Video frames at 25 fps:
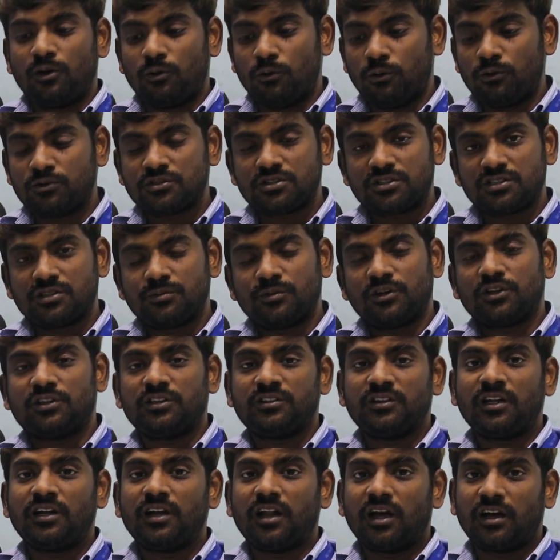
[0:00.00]
கோர்சஸ்
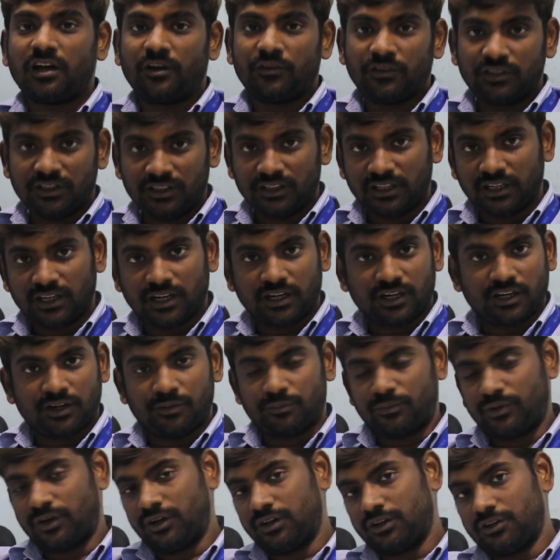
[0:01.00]
மட்டும்தான் நாங்கள் வந்து இங்கே
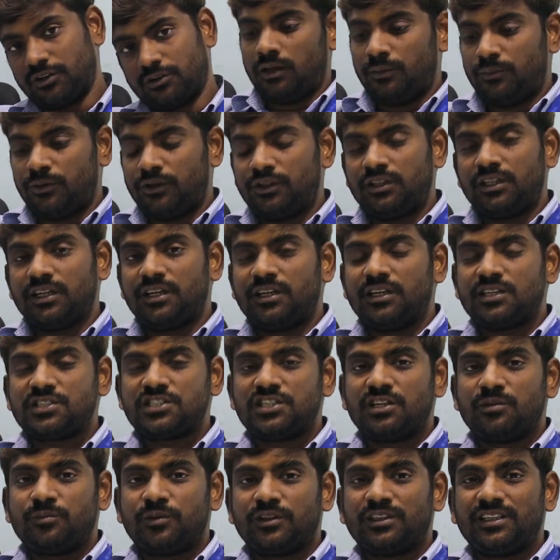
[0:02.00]
கண்டக்ட் பண்ணிட்டோம் இப்போ இந்த
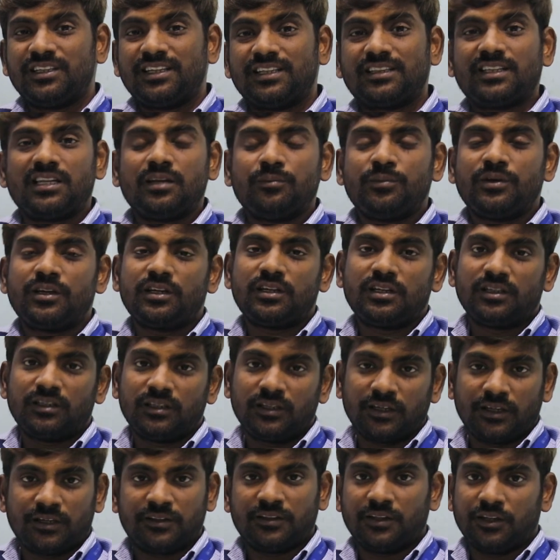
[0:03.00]
இண்டஸ்ட்ரியை பற்றி எத்தனை பேருக்கு
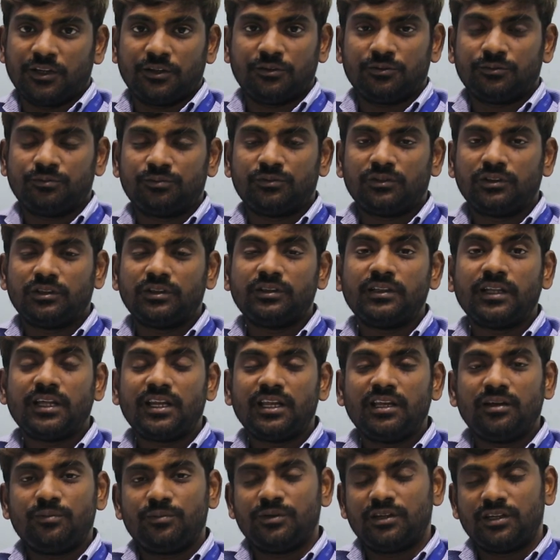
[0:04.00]
இங்கே தெரியும்
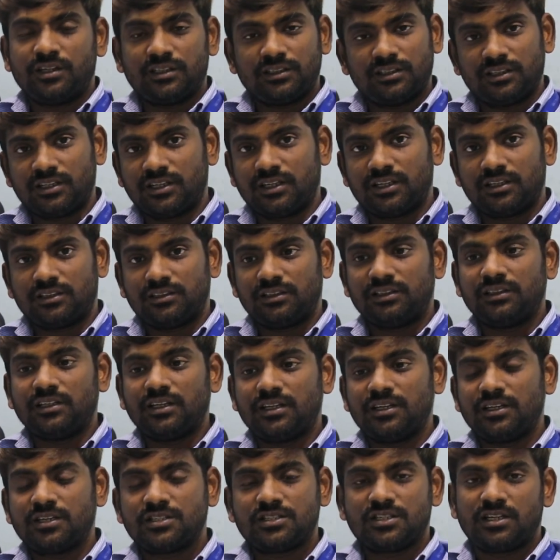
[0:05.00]
நிறைய பேருக்கு தெரியாது இந்த
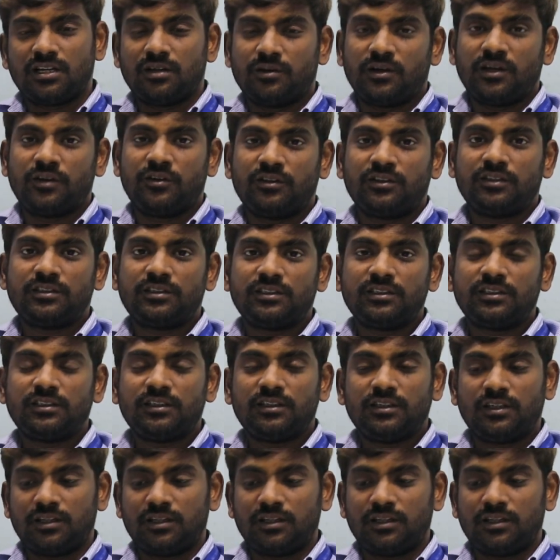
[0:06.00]
இண்டஸ்ட்ரியில் வந்துட்டு